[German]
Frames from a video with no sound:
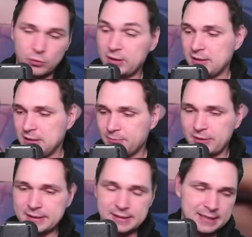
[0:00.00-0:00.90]
oder in dem
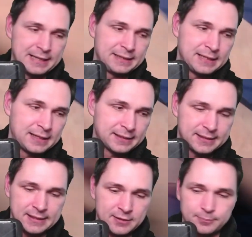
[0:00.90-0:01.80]
Fall ist es ja eigentlich ein anderes
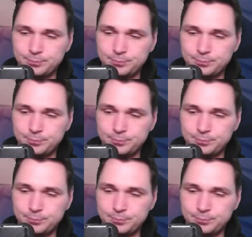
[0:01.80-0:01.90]
Set.